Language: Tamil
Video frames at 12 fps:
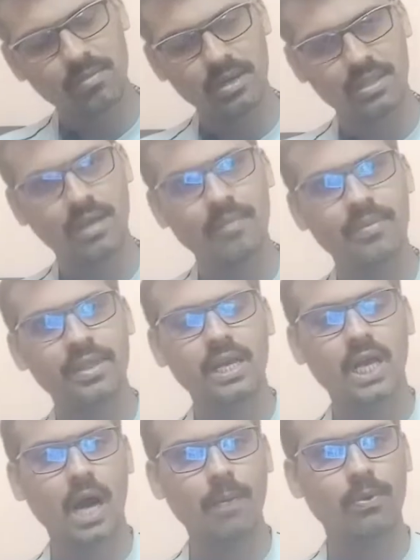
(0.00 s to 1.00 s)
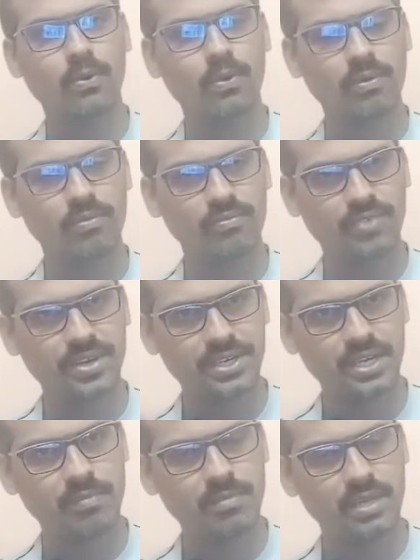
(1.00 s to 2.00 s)
பிளட்டு தான் அப்போது
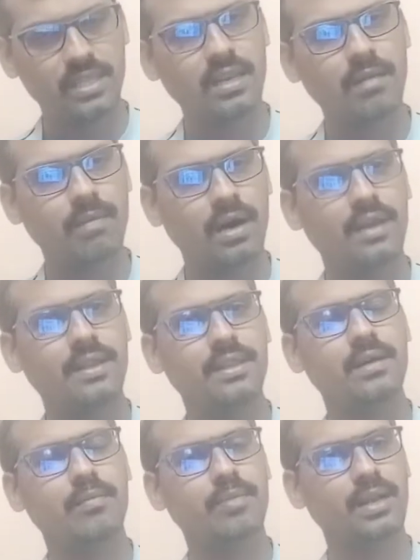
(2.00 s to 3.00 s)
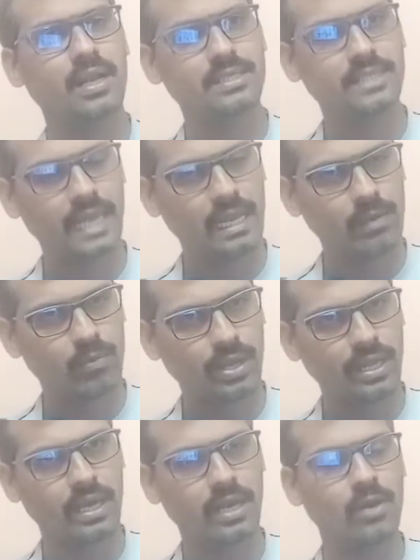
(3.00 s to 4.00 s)
விஷயம் எதில் மாறுது அப்படின்னா
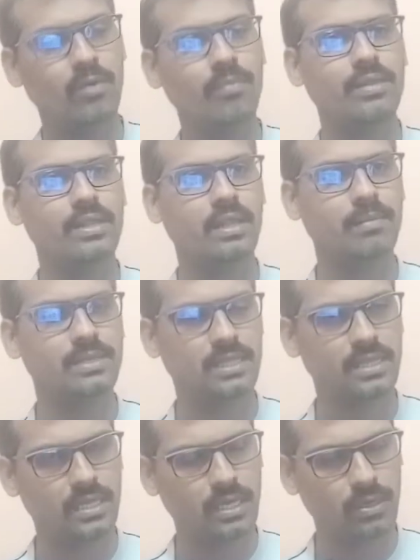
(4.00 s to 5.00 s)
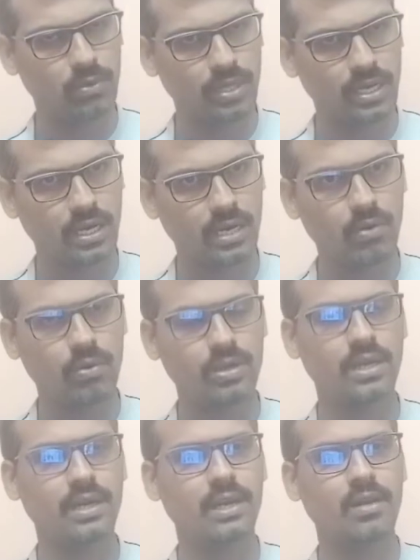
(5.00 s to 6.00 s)
செயல்முறைகளிலும் நம்ம சிந்திக்கக்கூடிய
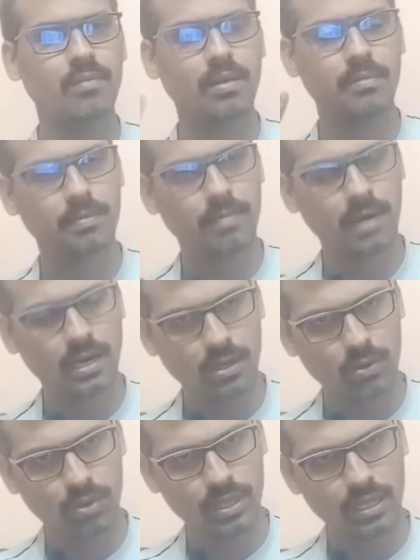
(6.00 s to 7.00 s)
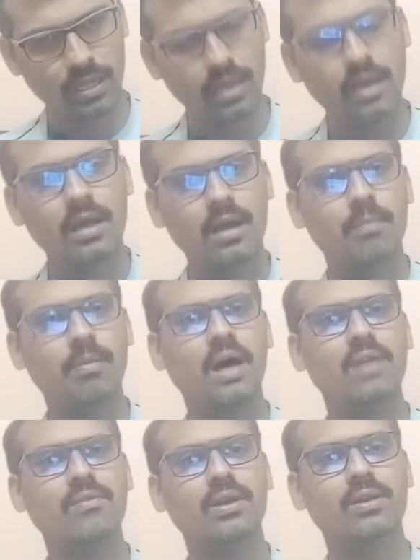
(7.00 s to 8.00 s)
கண்ணோட்டங்களிலும் நம்ம பார்க்கக்கூடிய
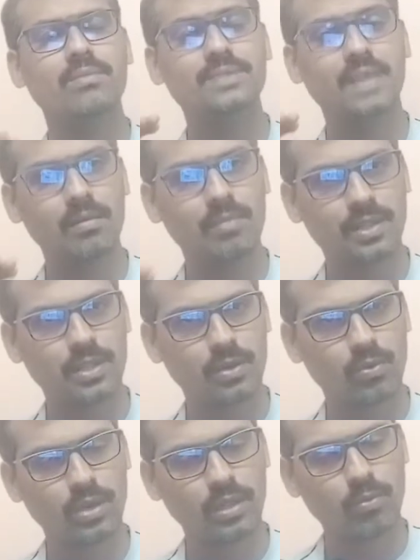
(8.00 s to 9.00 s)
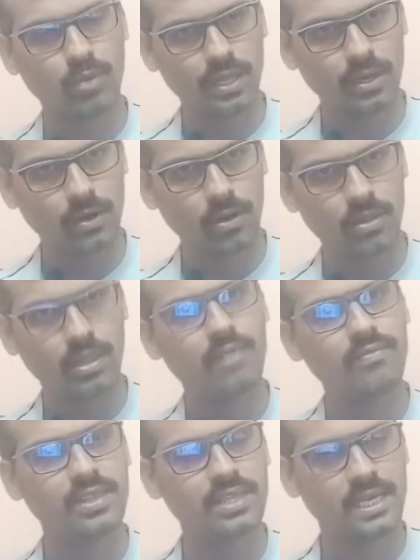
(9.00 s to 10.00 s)
பார்வையிலும் செயல்படுத்தக்கூடிய முறைகளிலும்
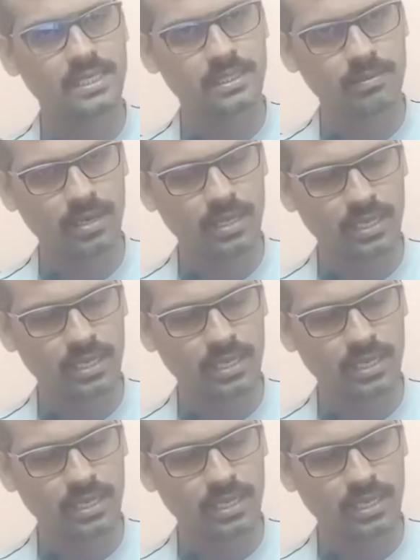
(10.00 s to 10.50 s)
தான் வித்தியாசமாக